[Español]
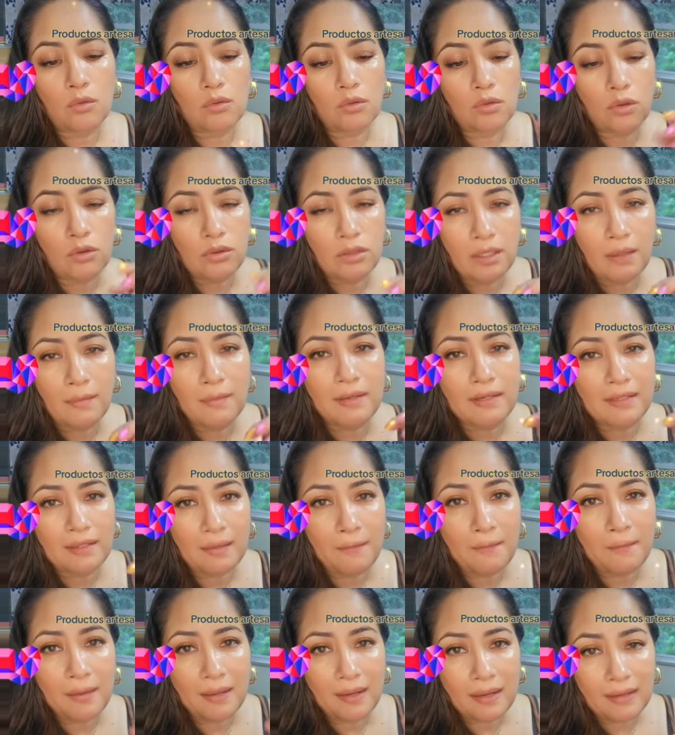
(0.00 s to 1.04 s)
no sé,
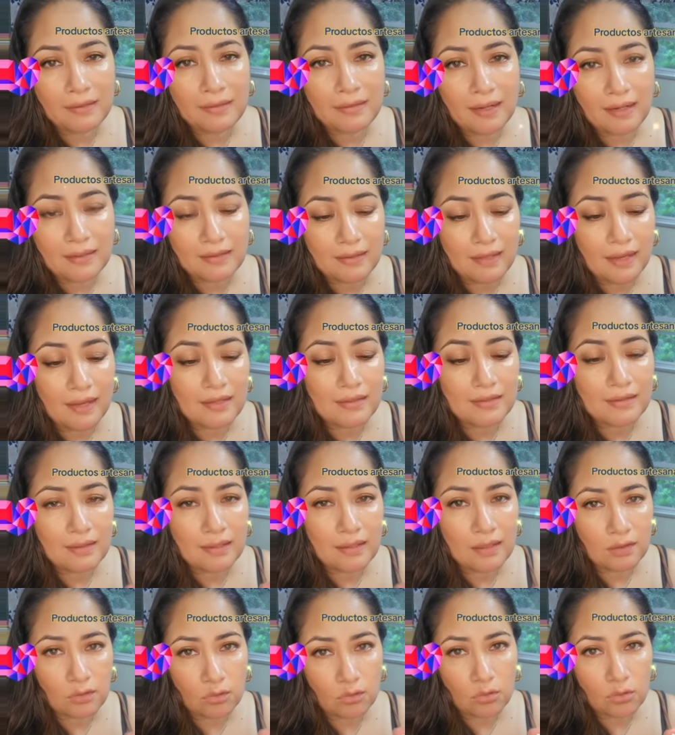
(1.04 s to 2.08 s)
¿verdad? Para tratar de
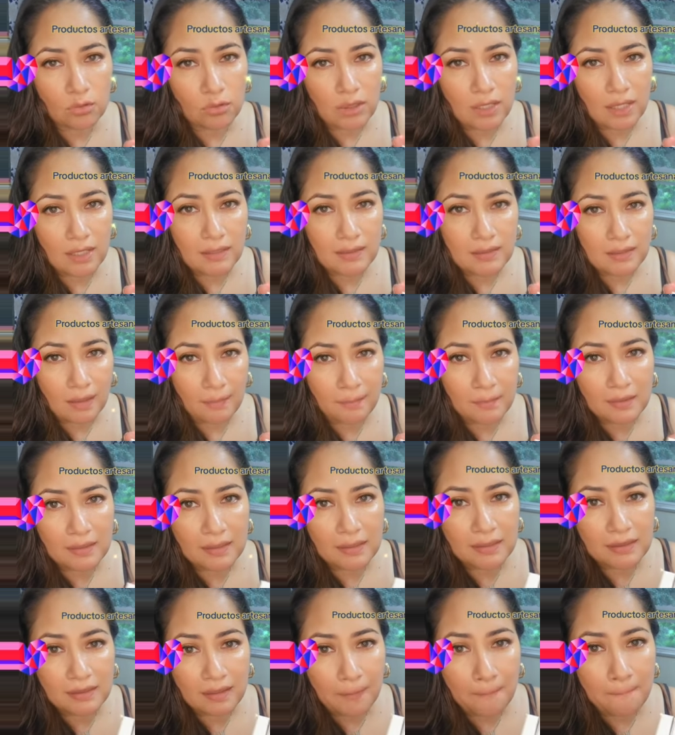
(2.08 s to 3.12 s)
que tus uñas también
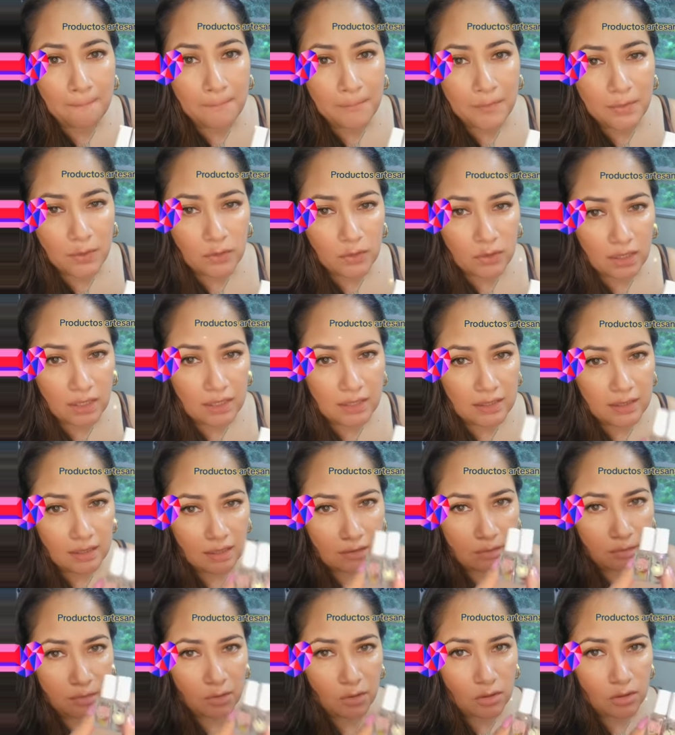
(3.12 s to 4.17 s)
estén
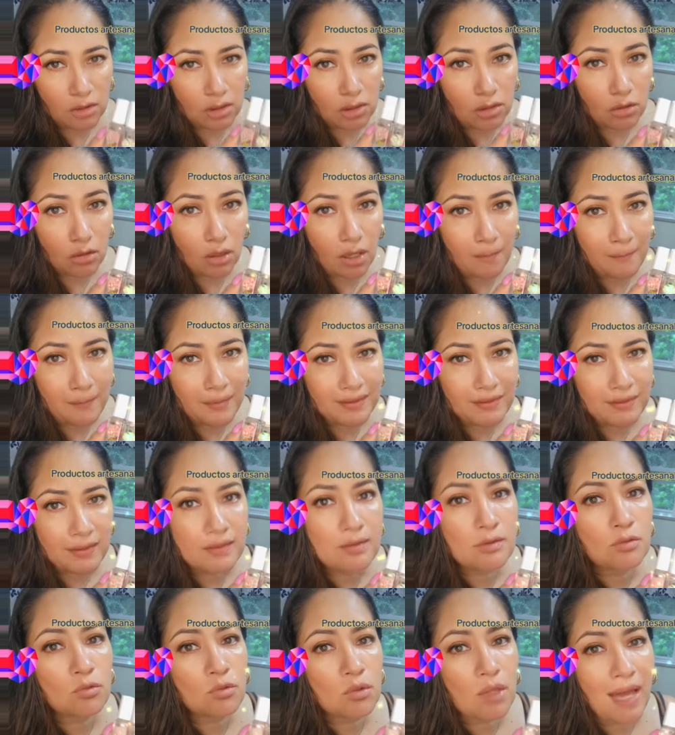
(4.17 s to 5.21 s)
protegidas. Pero este solamente
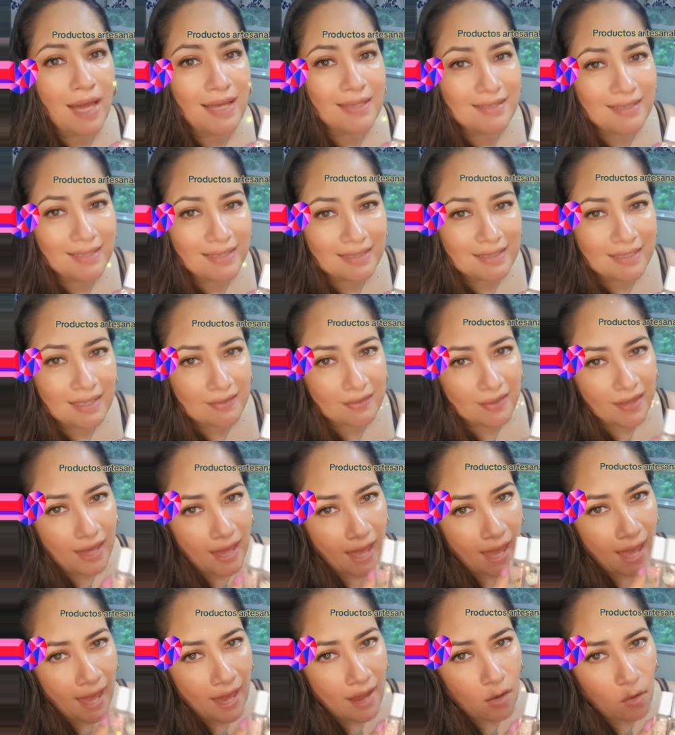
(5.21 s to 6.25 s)
es un aceite de
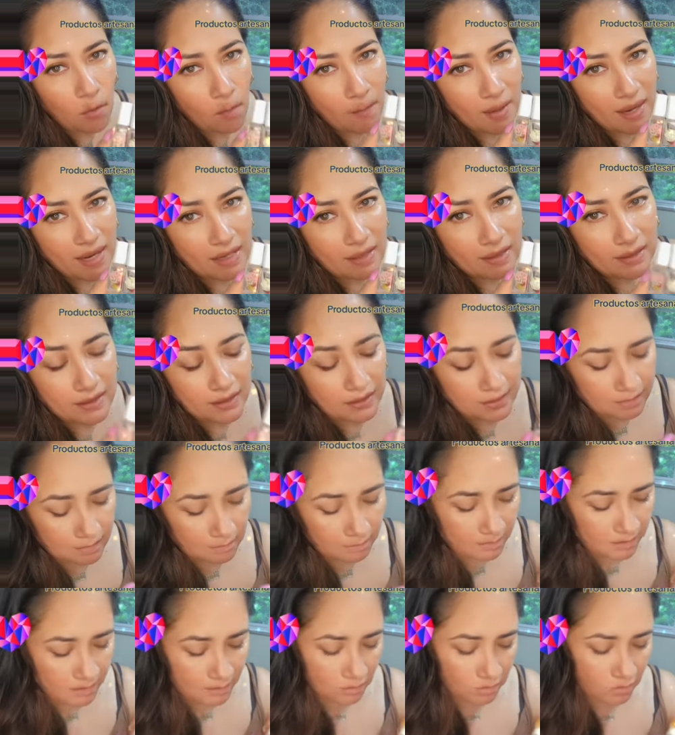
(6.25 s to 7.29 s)
ajo para el
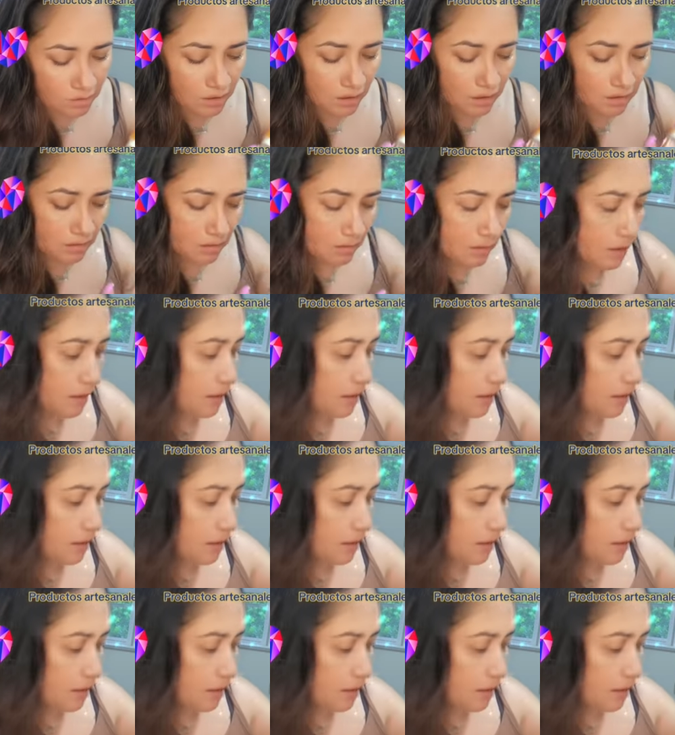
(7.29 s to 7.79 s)
crecimiento de las